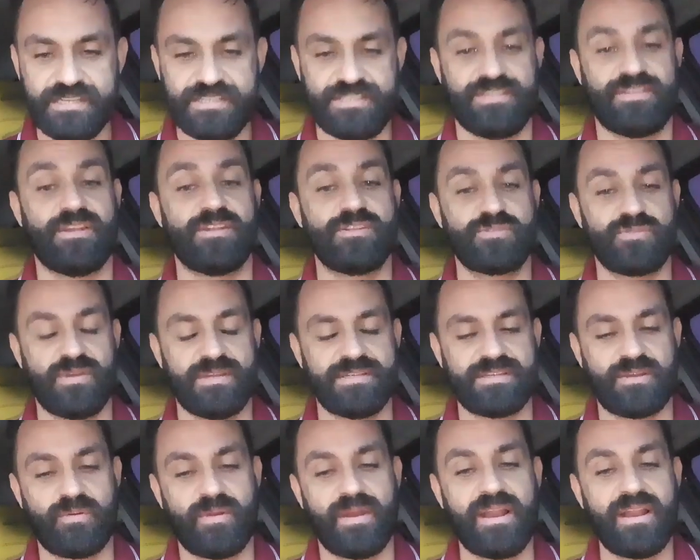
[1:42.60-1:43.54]

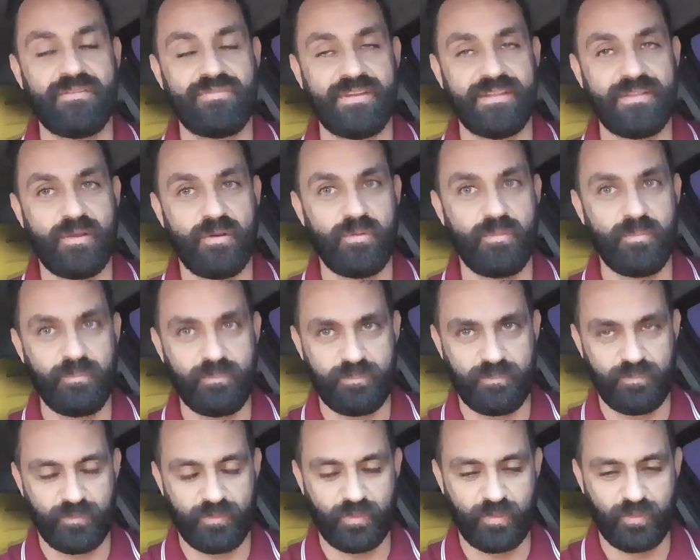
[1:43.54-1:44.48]
restrições, agora ela vai dar um
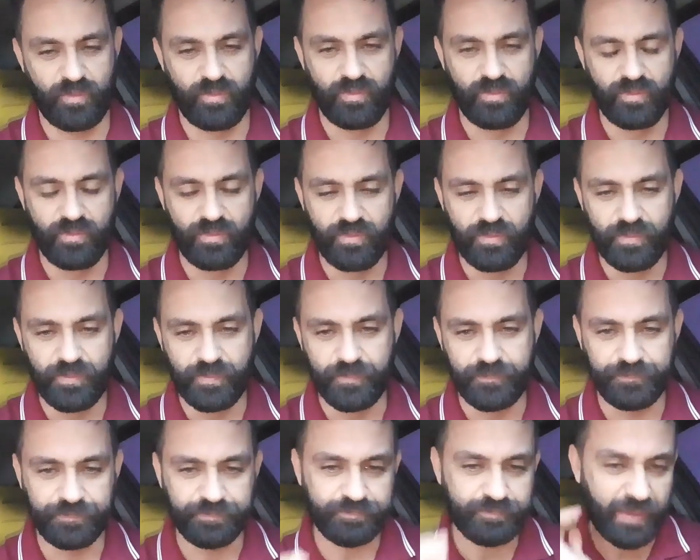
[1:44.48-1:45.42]

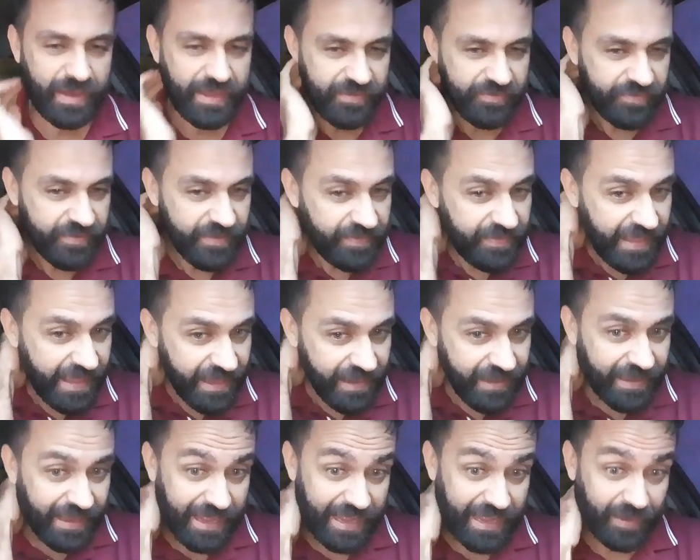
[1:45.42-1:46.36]
um parecer
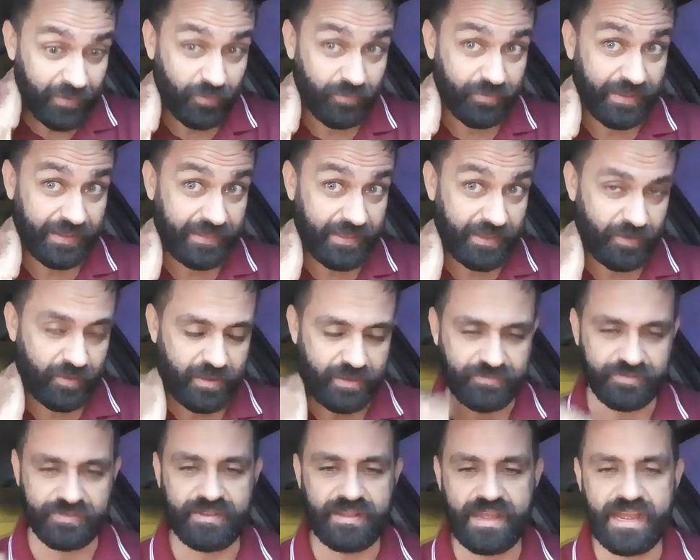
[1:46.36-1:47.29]
dela, a
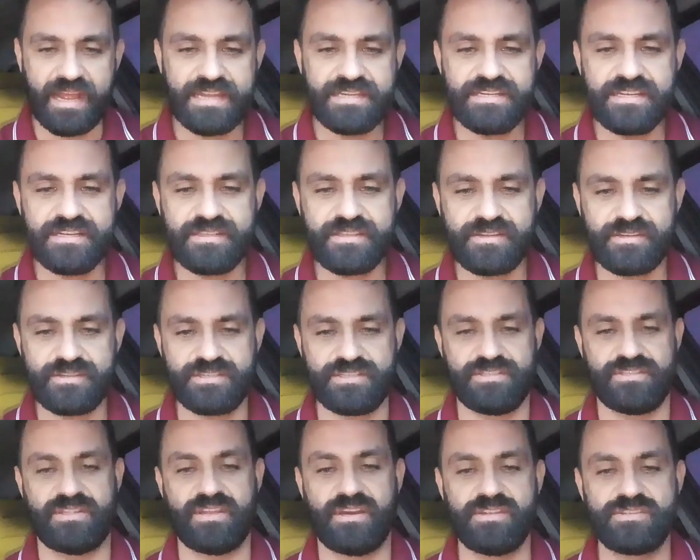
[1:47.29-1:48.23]
99. As
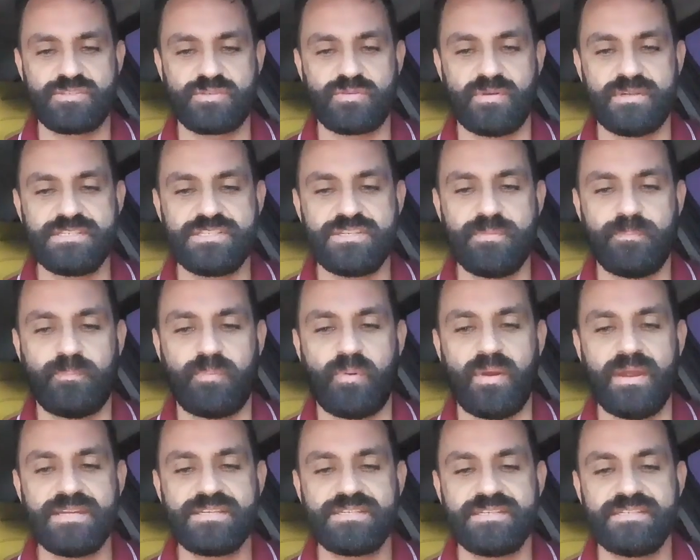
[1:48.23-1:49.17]
restrições
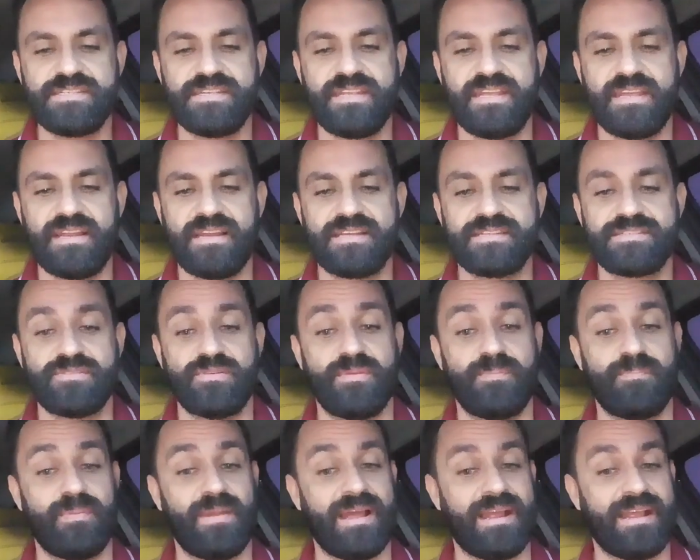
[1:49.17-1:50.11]
impostas em relação ao
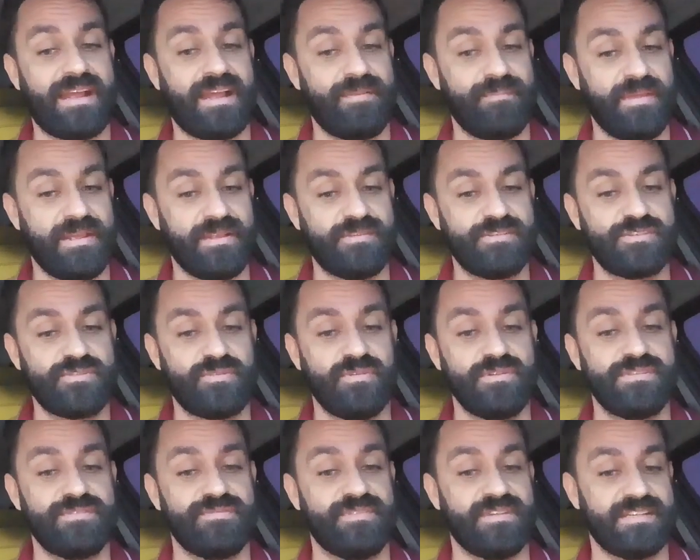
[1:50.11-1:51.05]
emplacamento
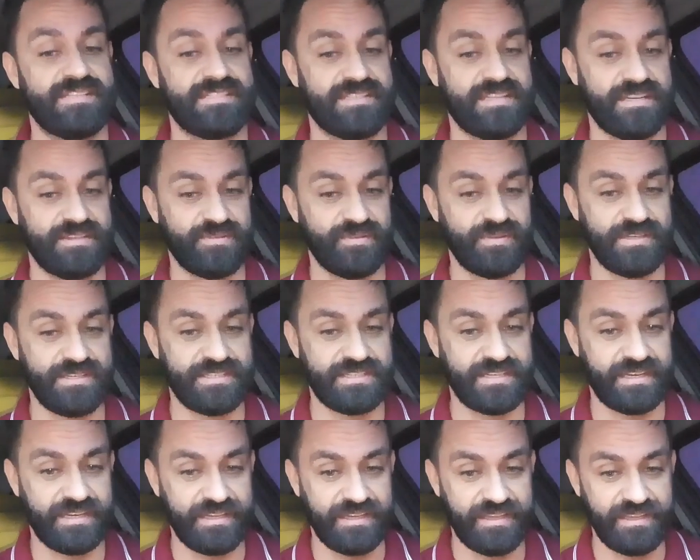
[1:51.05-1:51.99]
exclusivo na cidade do
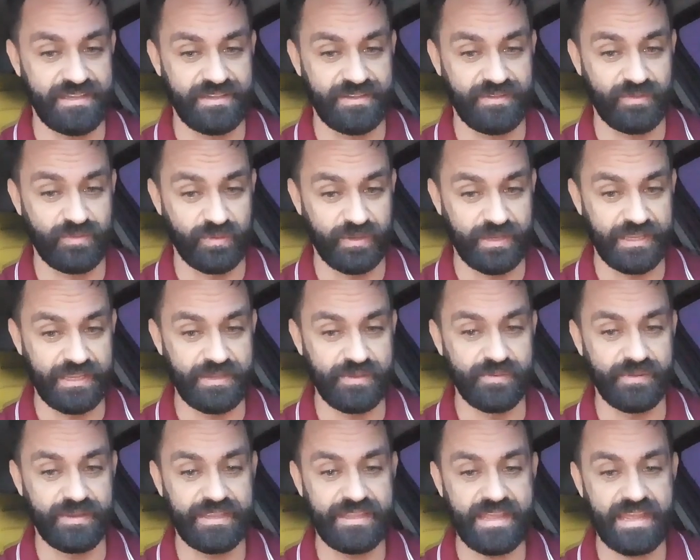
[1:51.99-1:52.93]
Rio, do
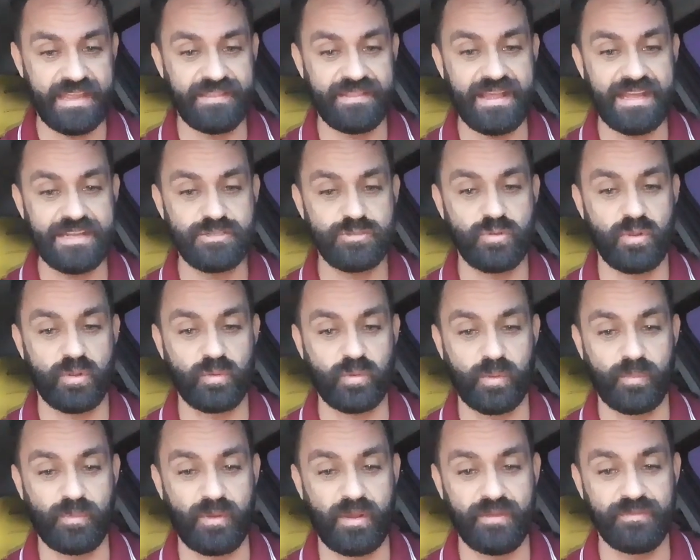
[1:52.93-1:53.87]
Rio e a idade do
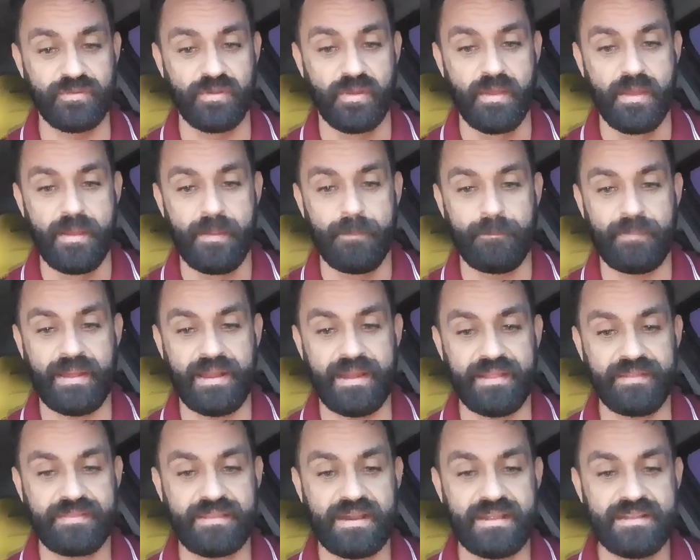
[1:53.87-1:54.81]
automóvel para
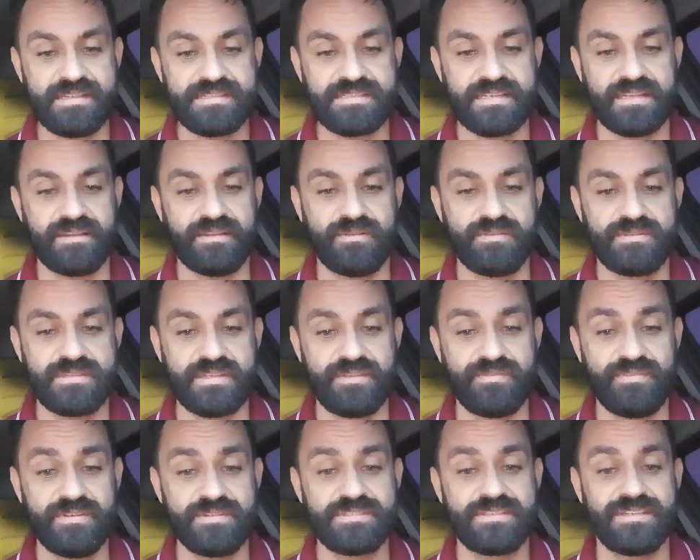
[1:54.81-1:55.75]
entrada e saída do
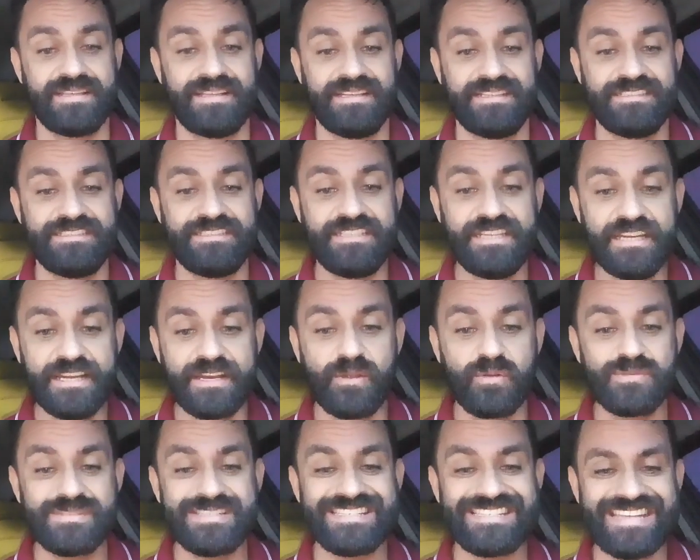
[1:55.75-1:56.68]
serviço
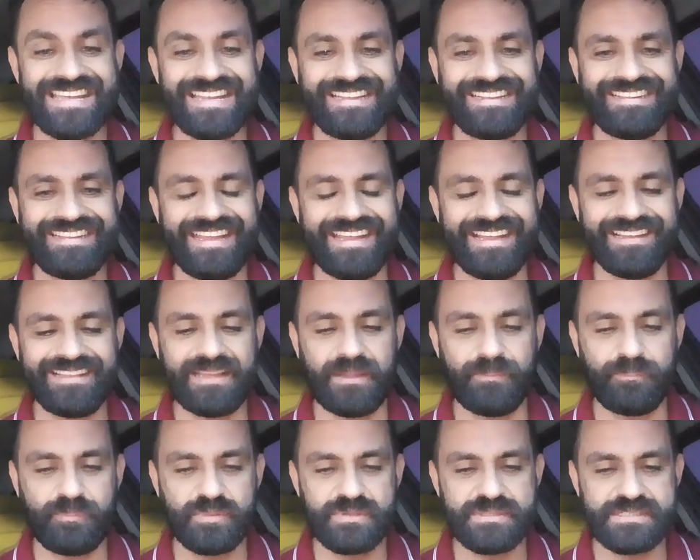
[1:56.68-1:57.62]
tiram
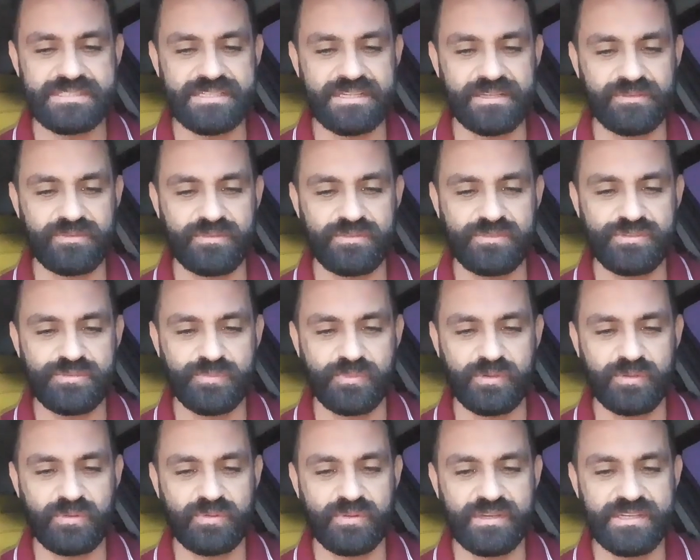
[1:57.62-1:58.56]
70% dos
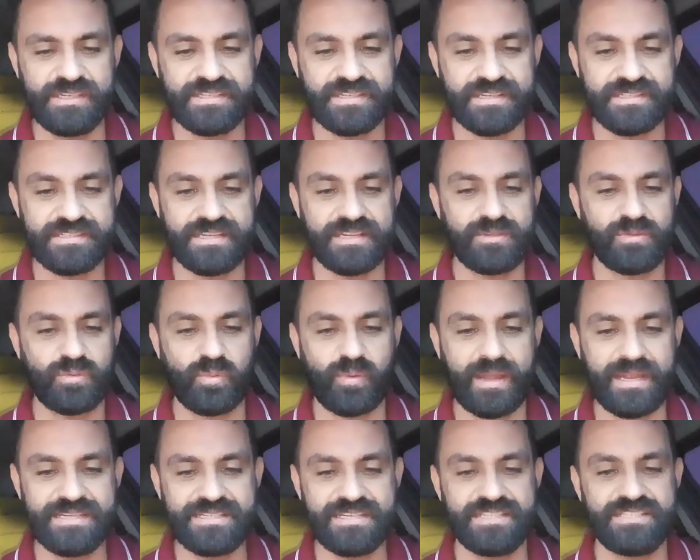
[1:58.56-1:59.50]
motoristas
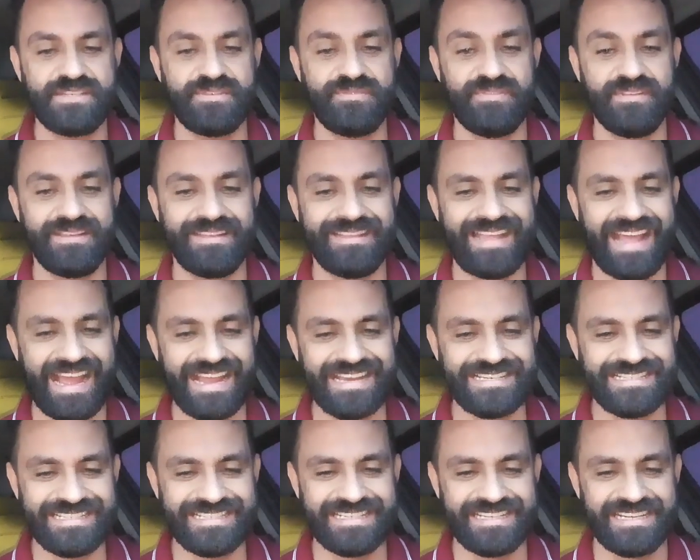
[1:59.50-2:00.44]
atuais de
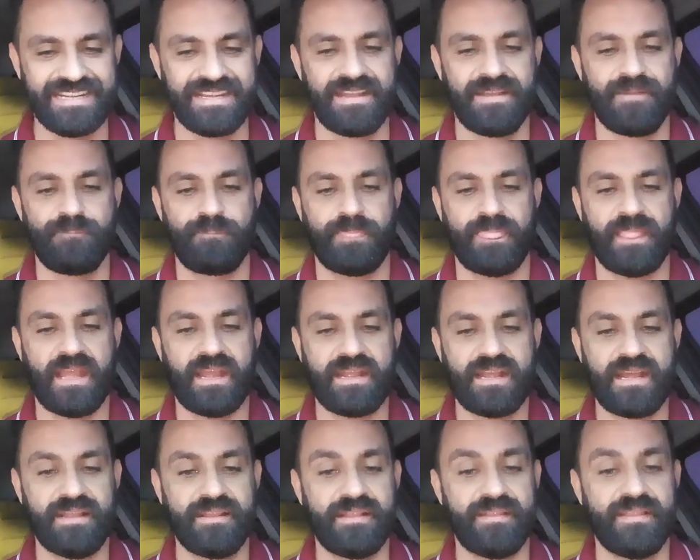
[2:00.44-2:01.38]
atividade. A
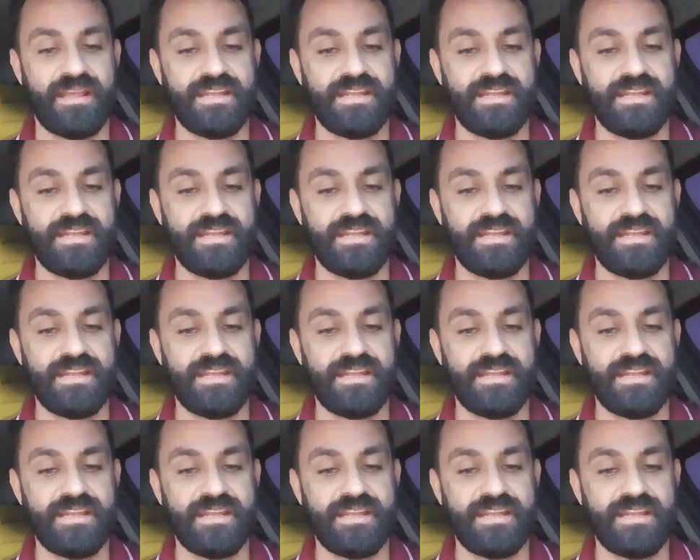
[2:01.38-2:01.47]
cada